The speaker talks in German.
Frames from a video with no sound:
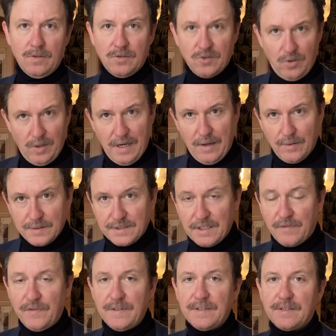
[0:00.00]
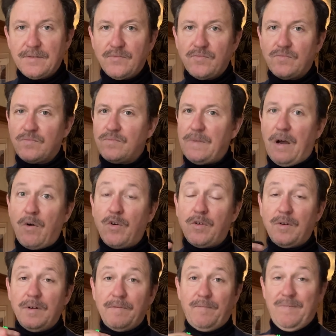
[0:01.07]
toll aus. Ich finde es
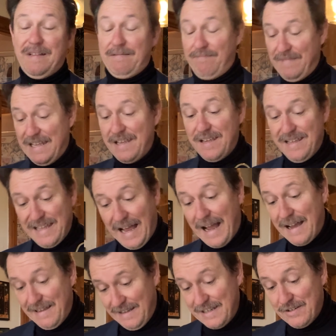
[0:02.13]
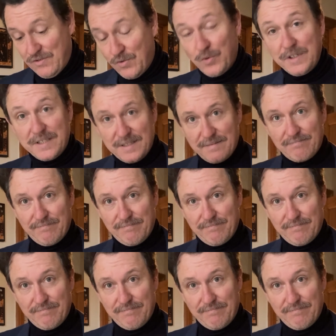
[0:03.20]
auch durch